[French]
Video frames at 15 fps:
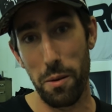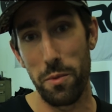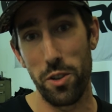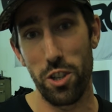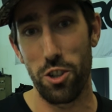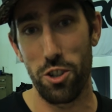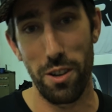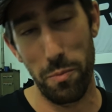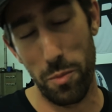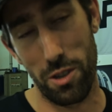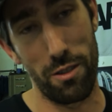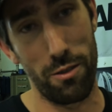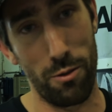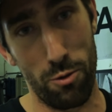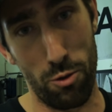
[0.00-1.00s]
même les acheter parce
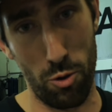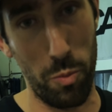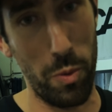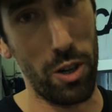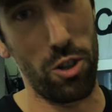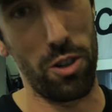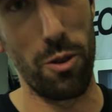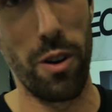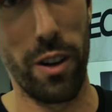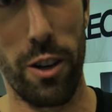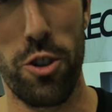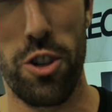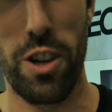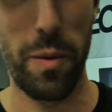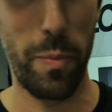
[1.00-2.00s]
qu'ils sont super géniaux. Quand
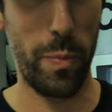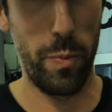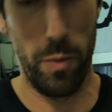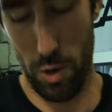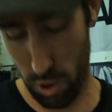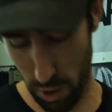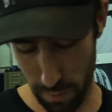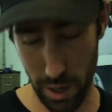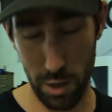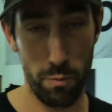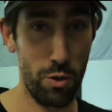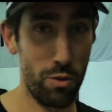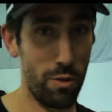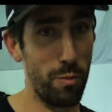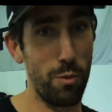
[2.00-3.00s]
je, les, je le mets, je me
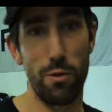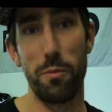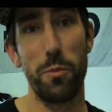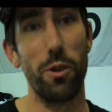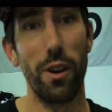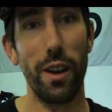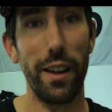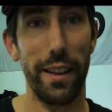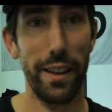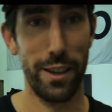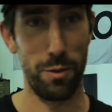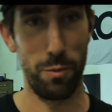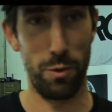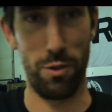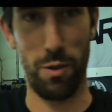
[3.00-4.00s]
sens beaucoup mieux
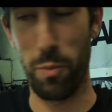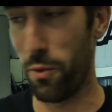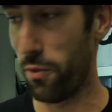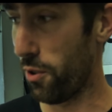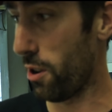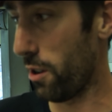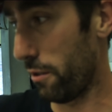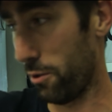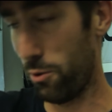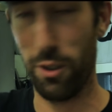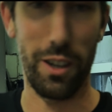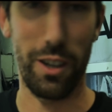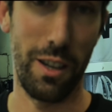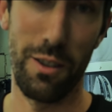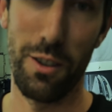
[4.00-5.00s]
je me sens plus fort, la voiture
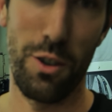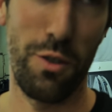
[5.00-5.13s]
gagne des